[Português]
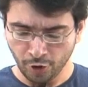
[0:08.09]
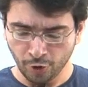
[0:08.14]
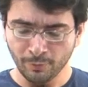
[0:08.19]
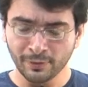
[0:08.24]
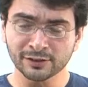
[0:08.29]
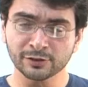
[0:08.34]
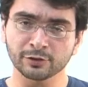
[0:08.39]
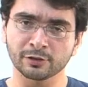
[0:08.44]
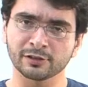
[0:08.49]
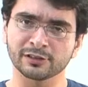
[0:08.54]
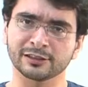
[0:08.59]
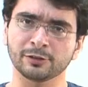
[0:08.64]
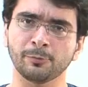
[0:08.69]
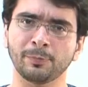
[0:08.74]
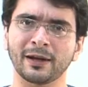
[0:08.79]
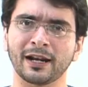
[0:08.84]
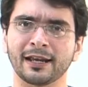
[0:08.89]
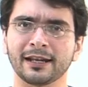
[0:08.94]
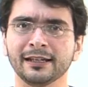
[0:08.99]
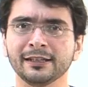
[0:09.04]
Uma
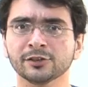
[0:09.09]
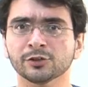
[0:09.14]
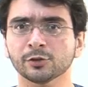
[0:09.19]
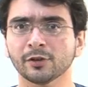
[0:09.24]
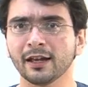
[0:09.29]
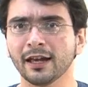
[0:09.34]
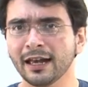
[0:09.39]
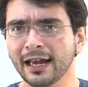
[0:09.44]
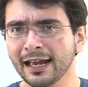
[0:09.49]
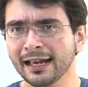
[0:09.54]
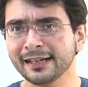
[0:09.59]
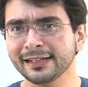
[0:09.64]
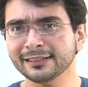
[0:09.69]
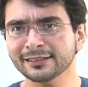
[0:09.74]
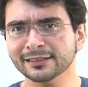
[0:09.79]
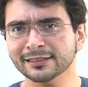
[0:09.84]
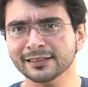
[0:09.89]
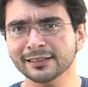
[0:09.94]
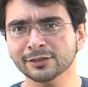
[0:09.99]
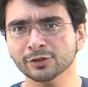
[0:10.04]
solução para isso é
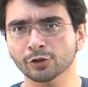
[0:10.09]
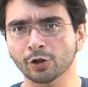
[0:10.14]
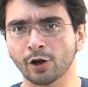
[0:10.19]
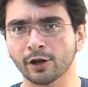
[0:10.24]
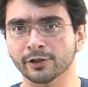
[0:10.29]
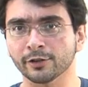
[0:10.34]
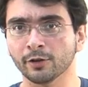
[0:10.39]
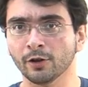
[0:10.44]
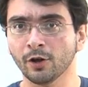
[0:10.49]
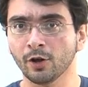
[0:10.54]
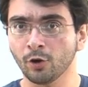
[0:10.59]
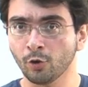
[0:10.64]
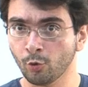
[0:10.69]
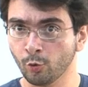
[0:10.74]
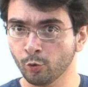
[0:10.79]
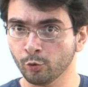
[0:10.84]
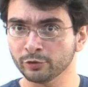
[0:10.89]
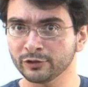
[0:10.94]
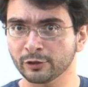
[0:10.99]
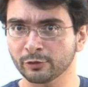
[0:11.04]
este acessório,
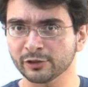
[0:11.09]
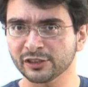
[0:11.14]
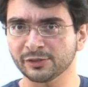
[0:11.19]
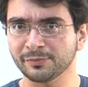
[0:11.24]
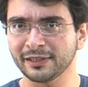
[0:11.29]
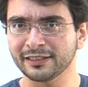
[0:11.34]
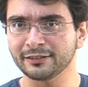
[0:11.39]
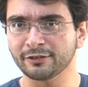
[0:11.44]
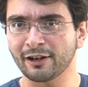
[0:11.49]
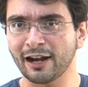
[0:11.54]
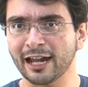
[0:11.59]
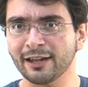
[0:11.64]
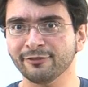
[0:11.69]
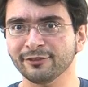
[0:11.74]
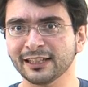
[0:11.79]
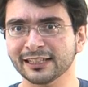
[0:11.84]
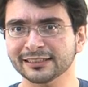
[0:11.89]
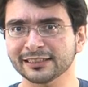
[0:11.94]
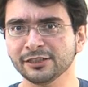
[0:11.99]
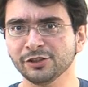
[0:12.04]
o Ultra USB
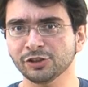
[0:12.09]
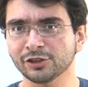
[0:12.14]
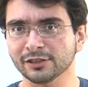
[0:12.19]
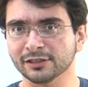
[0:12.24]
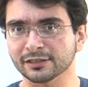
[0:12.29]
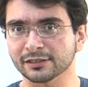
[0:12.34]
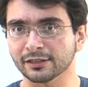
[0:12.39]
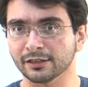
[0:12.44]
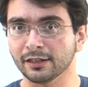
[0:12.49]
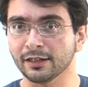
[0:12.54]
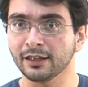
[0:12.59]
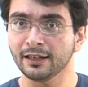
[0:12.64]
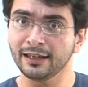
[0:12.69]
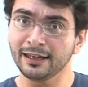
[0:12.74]
Drive da SanDisk.